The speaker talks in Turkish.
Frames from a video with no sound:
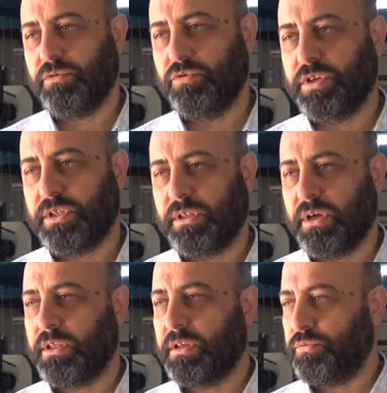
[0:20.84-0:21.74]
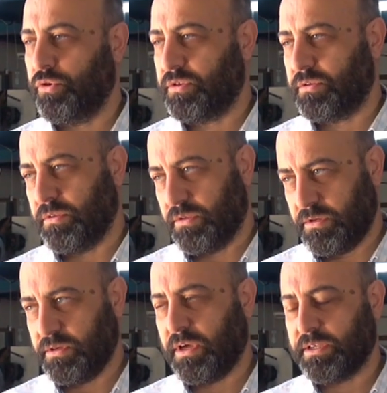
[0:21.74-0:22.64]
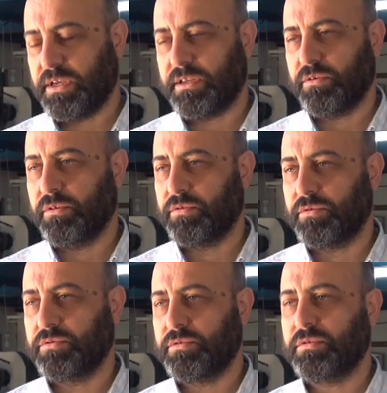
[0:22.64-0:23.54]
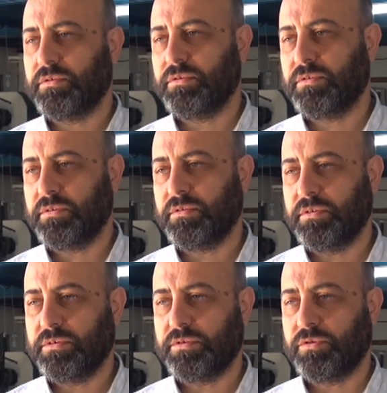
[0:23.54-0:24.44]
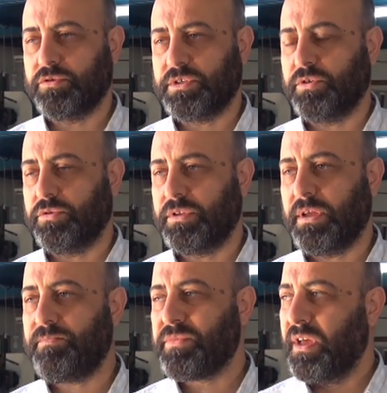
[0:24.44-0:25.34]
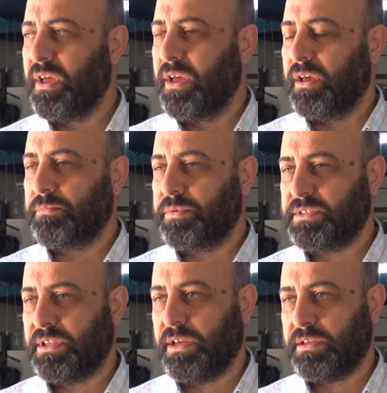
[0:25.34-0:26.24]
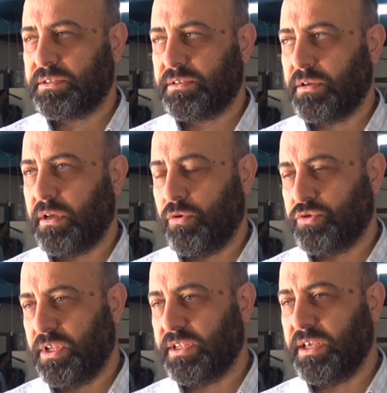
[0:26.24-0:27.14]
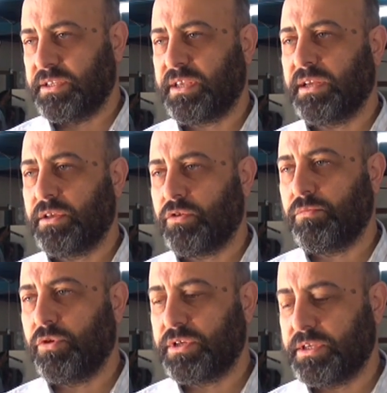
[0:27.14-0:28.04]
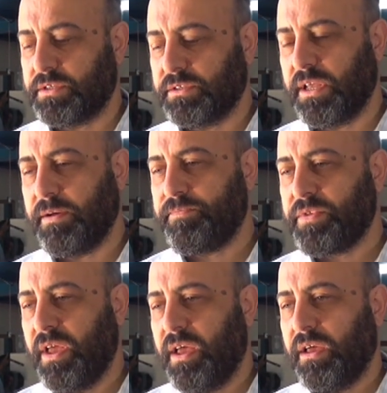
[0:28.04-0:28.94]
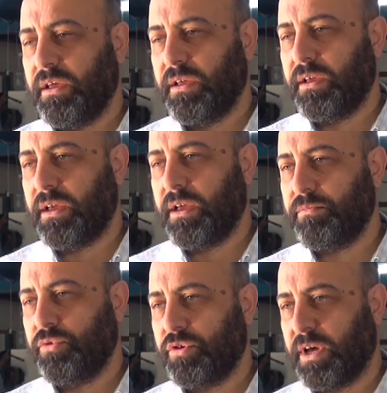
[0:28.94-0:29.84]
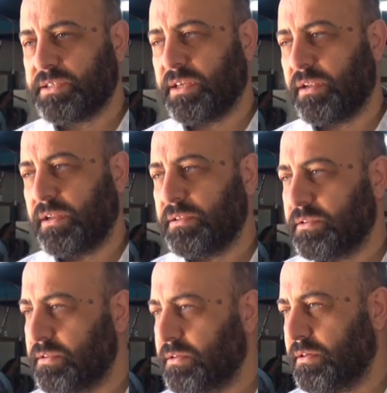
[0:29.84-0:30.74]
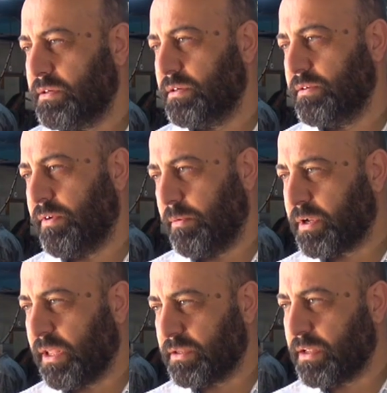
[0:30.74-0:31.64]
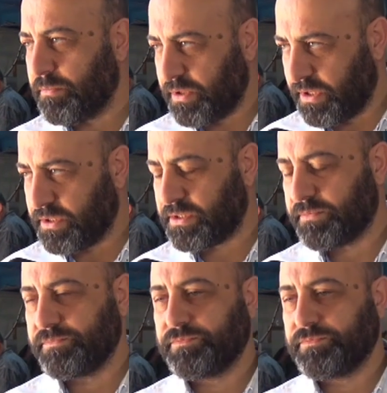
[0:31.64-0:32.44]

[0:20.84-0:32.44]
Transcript: ülkede ne kadar büyük e, hasar olduğunu e, gözler önünde. Biz de özellikle İskenderun bölgesinde e, en büyük hasar alan e, fabrikalardan biriyiz.